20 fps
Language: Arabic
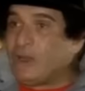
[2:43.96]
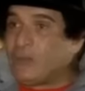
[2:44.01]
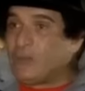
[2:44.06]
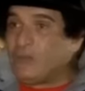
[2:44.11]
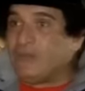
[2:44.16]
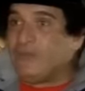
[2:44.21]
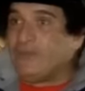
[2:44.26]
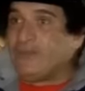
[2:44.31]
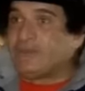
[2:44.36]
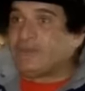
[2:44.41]

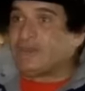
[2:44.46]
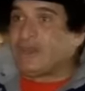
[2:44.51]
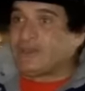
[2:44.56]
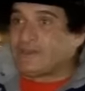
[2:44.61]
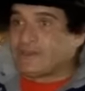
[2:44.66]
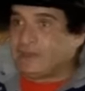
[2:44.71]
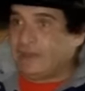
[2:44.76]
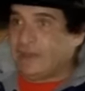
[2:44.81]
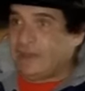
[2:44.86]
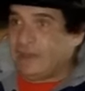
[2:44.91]
لو في
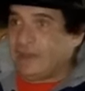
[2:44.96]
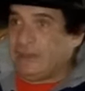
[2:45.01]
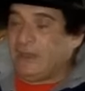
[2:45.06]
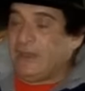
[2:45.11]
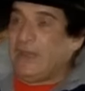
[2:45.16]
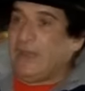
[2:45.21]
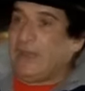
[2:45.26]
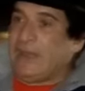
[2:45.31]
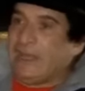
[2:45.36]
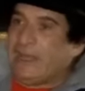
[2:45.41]
شخصيه
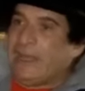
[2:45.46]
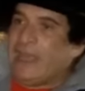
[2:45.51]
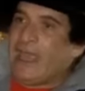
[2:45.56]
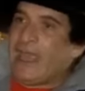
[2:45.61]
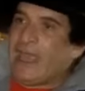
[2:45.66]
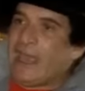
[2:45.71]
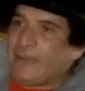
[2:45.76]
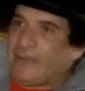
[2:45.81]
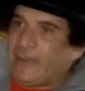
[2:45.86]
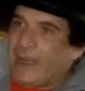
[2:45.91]

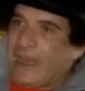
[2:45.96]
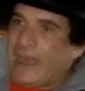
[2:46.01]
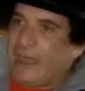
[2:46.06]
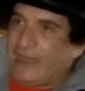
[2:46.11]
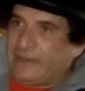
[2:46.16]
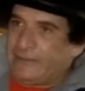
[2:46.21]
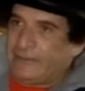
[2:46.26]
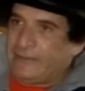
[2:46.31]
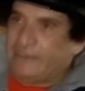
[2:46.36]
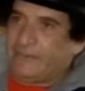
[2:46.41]
لها
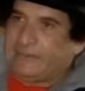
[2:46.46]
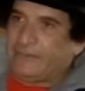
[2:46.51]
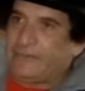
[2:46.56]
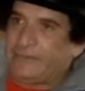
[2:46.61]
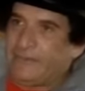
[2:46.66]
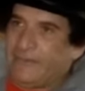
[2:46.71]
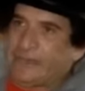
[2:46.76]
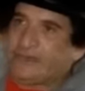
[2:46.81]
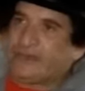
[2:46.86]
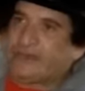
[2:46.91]
ابعاد
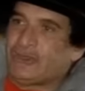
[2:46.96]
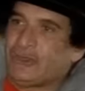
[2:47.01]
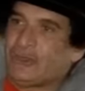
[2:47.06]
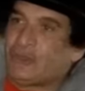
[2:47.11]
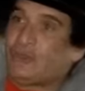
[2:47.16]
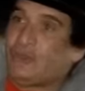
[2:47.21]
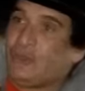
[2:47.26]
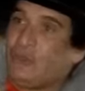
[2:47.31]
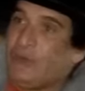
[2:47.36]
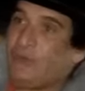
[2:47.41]
ماشيه
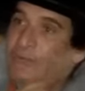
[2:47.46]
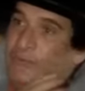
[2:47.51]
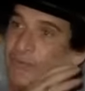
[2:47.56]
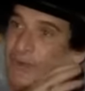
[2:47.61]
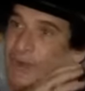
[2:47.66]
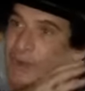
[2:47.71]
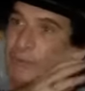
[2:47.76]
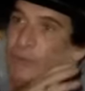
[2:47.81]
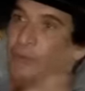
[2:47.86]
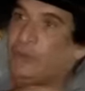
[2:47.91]
طول
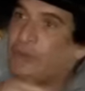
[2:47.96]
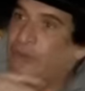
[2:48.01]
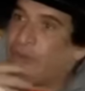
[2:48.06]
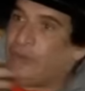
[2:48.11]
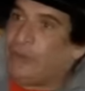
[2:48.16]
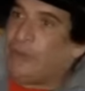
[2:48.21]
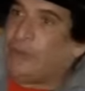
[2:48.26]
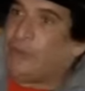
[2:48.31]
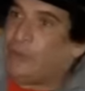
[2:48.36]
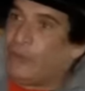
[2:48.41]
الفيلم
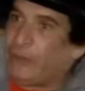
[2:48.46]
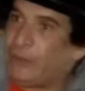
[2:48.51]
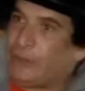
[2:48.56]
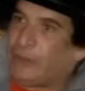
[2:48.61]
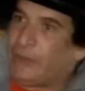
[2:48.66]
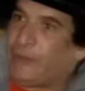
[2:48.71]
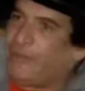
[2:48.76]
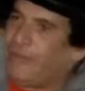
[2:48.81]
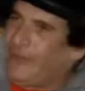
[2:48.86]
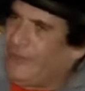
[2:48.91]
ويتضرب
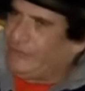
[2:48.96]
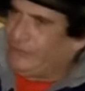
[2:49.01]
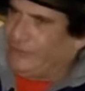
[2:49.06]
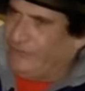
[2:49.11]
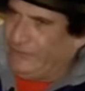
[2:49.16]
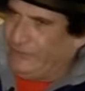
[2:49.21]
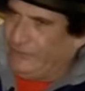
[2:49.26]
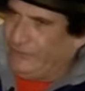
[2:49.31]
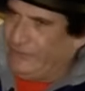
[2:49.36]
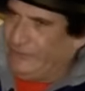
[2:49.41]
ويضرب
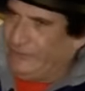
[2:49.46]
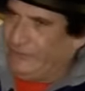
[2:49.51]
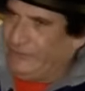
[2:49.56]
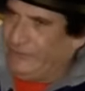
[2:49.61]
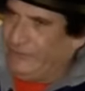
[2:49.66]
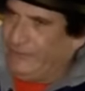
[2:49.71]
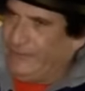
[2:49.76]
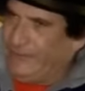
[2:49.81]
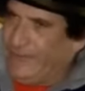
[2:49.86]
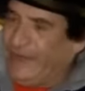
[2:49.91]
ماشي
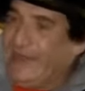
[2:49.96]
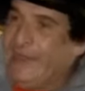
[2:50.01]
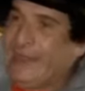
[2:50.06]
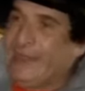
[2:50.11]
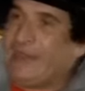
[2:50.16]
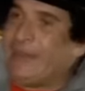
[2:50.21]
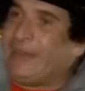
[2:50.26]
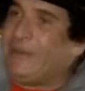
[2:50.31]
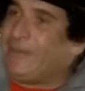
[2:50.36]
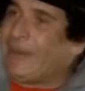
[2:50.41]
اه
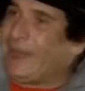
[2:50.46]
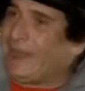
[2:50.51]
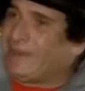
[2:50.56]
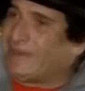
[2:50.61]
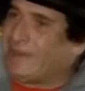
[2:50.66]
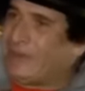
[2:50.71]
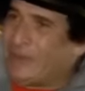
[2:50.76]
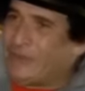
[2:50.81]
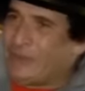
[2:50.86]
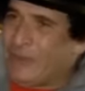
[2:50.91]
انما
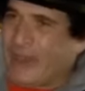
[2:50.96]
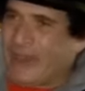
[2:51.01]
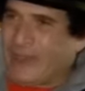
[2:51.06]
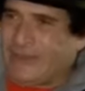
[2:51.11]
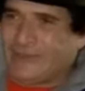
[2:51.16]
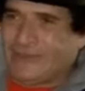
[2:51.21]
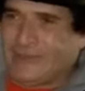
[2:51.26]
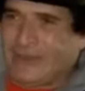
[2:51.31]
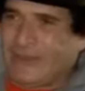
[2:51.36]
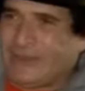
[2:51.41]
هتضرب
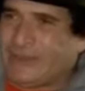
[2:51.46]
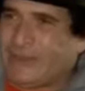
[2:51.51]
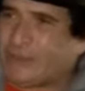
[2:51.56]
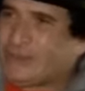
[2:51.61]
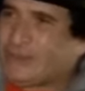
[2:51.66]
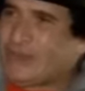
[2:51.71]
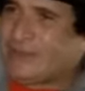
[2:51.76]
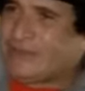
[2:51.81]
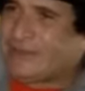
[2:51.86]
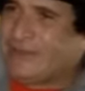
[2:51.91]
وحاجات زي كده
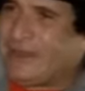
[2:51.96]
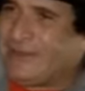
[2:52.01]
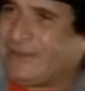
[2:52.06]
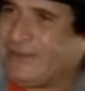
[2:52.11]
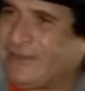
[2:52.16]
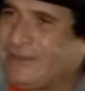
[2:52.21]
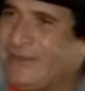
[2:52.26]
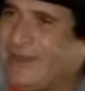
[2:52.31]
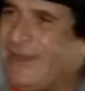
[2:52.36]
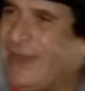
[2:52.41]
والشخصيه
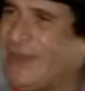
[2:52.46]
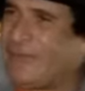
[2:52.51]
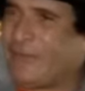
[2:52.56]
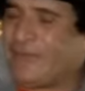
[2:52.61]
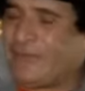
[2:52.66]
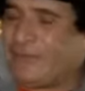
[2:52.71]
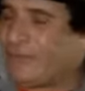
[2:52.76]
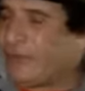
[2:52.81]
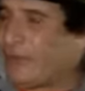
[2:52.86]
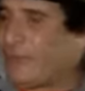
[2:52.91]
ديرتي لا
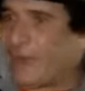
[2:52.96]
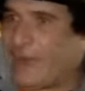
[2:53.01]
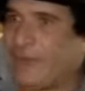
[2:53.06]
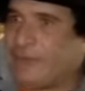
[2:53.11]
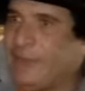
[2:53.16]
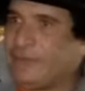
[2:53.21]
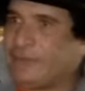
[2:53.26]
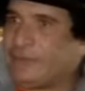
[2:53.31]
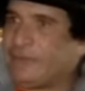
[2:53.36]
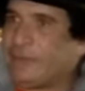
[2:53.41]
مفيش ده ما
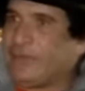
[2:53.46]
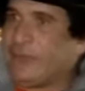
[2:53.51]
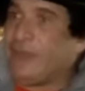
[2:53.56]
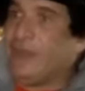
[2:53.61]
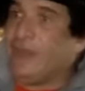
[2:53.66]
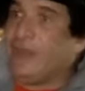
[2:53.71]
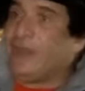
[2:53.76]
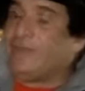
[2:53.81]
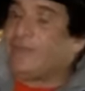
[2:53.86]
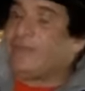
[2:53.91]
عملش ده
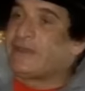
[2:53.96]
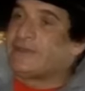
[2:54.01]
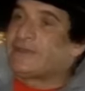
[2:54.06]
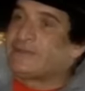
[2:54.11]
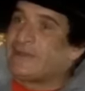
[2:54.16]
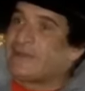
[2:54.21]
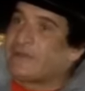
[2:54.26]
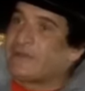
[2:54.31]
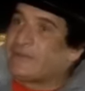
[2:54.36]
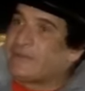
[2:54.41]

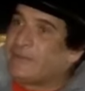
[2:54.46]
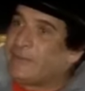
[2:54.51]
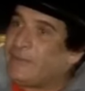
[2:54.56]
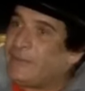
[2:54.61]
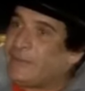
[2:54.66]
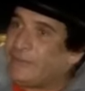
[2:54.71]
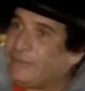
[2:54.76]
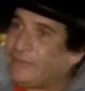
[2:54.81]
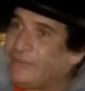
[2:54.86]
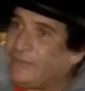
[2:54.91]
فخسرت
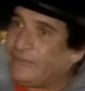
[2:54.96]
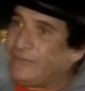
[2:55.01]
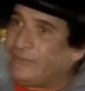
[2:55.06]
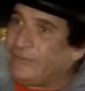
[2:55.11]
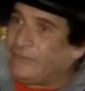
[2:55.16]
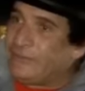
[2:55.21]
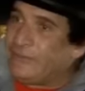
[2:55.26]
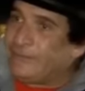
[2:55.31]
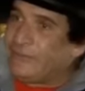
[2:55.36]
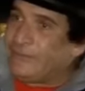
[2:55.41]
سمير سيف
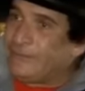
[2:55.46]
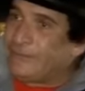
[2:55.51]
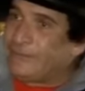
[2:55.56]
اه